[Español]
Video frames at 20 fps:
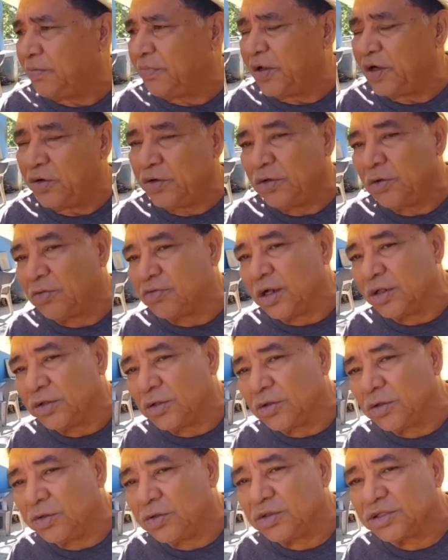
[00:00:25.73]
Pero yo
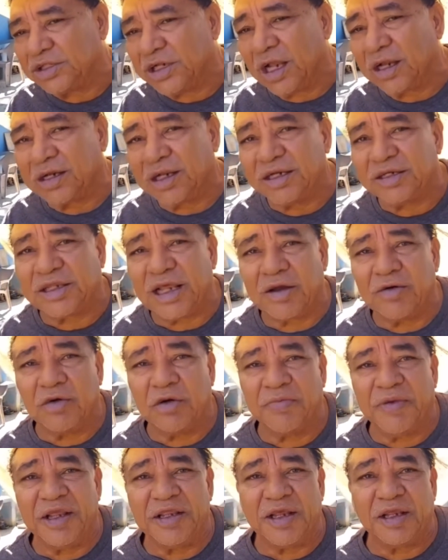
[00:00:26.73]
cuando conocí a Cristian
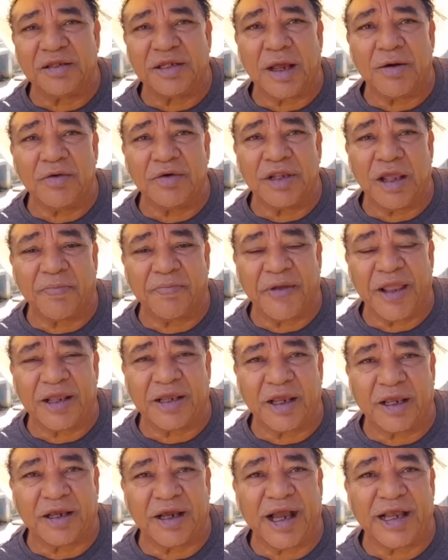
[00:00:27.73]
Urbina andaba una
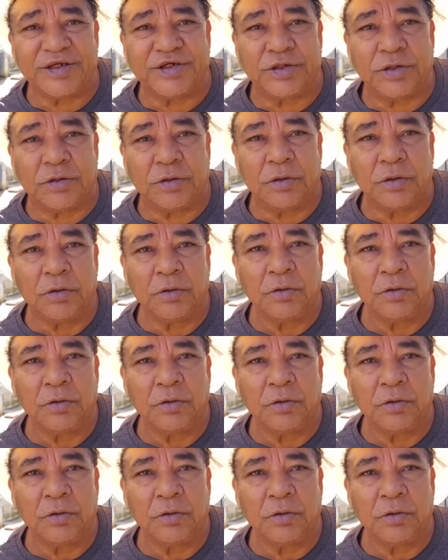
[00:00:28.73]
penca cacho.